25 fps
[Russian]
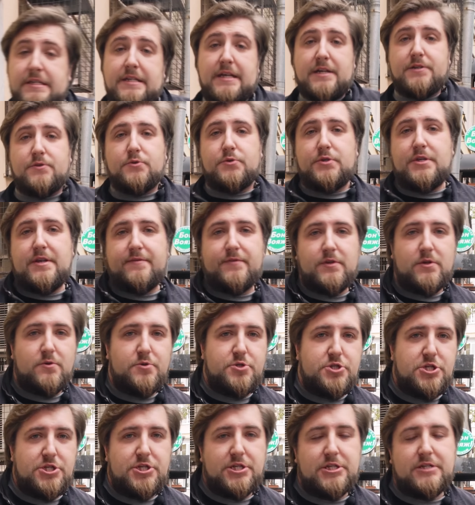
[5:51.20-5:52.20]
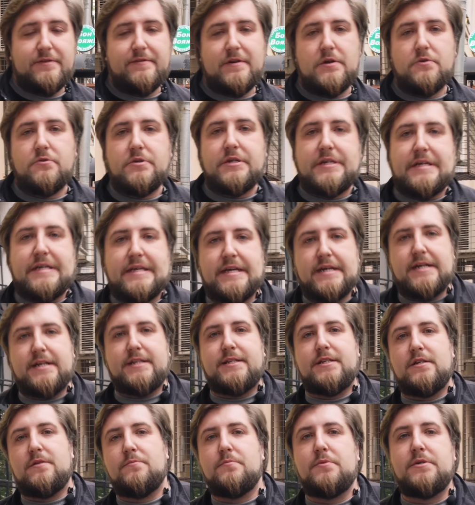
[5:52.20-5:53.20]
Итак, друзья, в заключение этого ролика я
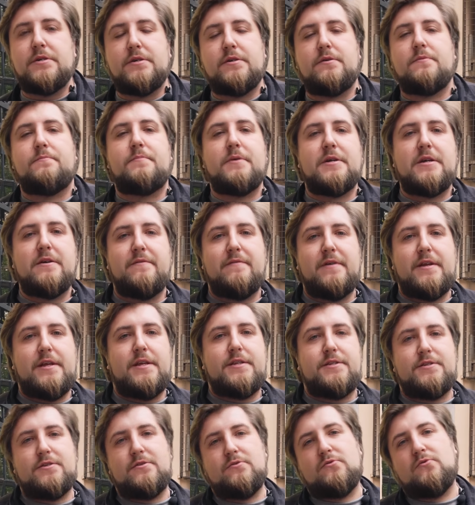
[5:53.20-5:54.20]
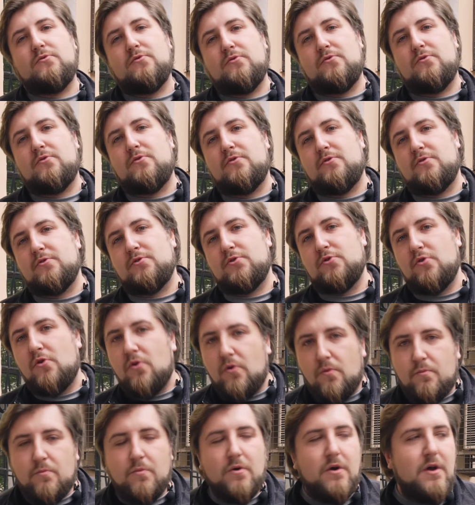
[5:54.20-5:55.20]
хотел бы поговорить о
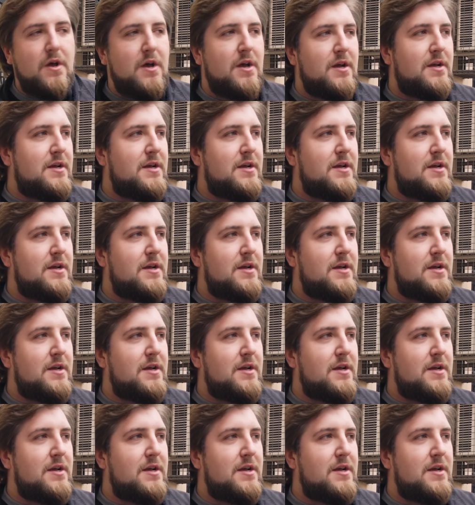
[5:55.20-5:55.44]
том,